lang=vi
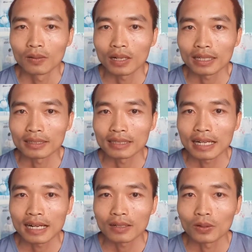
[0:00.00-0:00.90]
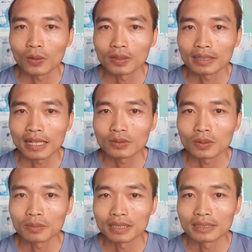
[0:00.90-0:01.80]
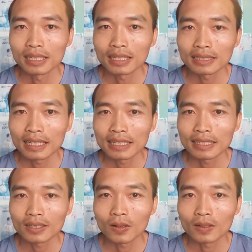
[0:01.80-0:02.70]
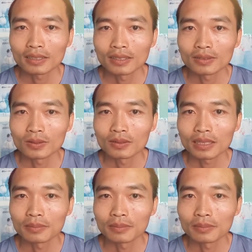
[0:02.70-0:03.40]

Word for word: Hoặc là người ta đang ngồi, người ta chuẩn bị giơ cái tay hay thò cái chân xuống